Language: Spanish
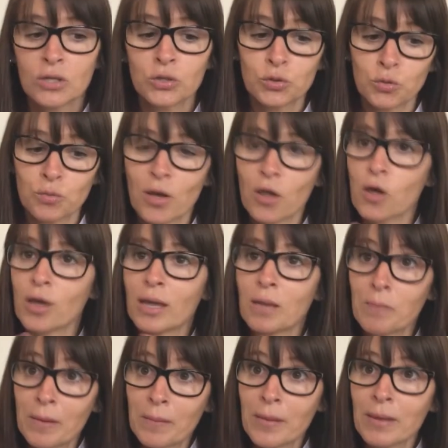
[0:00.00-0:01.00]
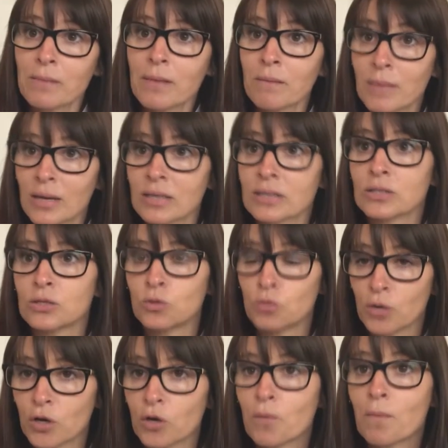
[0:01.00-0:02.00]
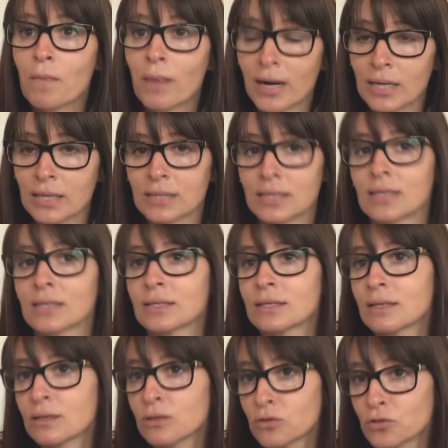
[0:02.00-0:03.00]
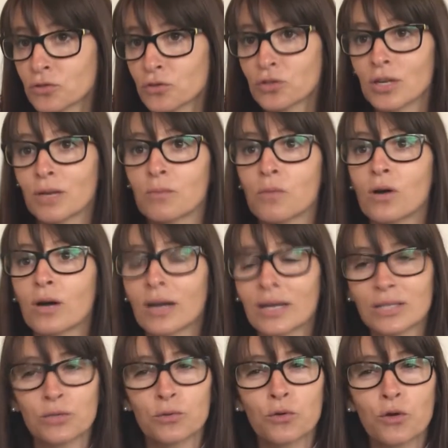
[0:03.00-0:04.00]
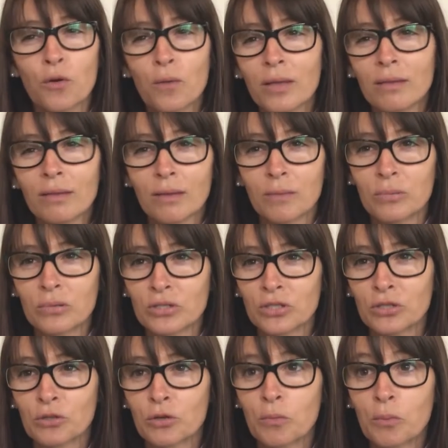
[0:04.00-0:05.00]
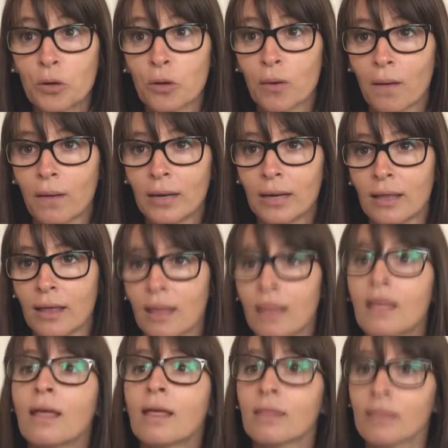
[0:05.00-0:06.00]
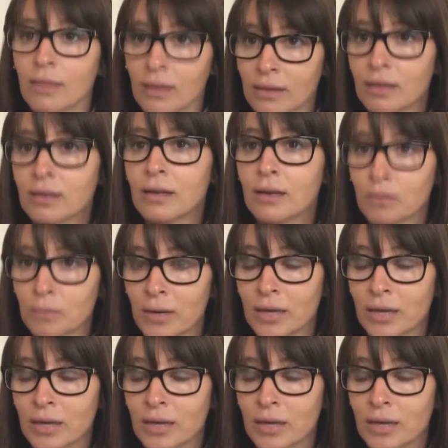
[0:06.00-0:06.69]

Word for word: sumado a que papá y mamá, si tuvieron varices, nosotros tenemos casi un 90% de probabilidad de tener